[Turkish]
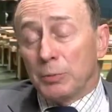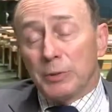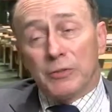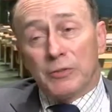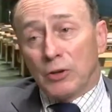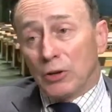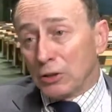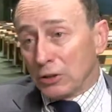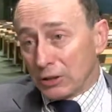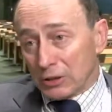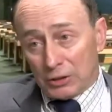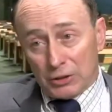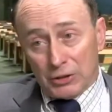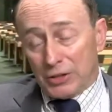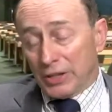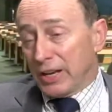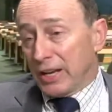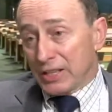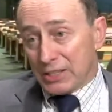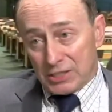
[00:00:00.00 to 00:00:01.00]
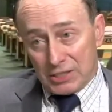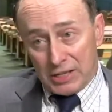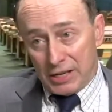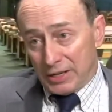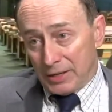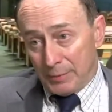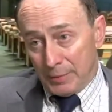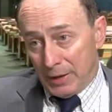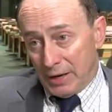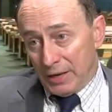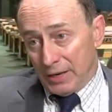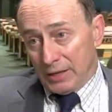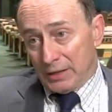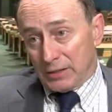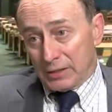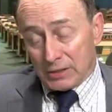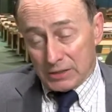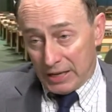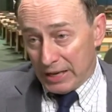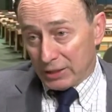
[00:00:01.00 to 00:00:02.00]
hava durumu konuşmamız gibi.
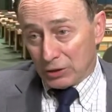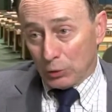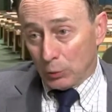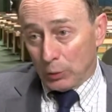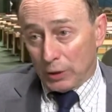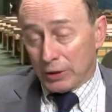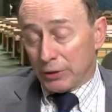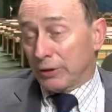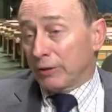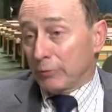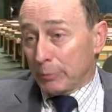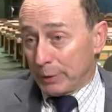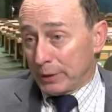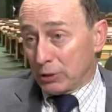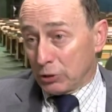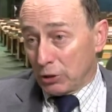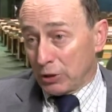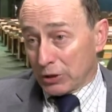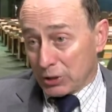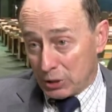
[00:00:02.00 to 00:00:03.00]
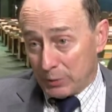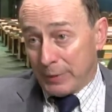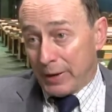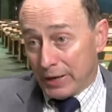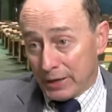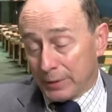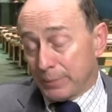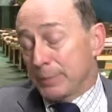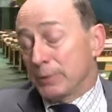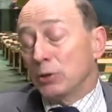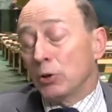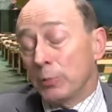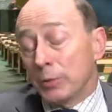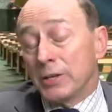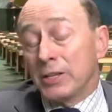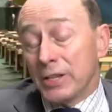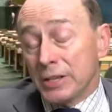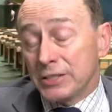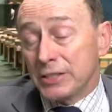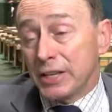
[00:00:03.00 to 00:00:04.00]
Sonuçta herkes konuşur ama kimse bir şey
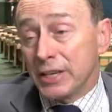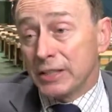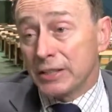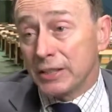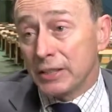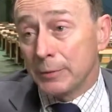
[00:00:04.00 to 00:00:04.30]
yapmaz.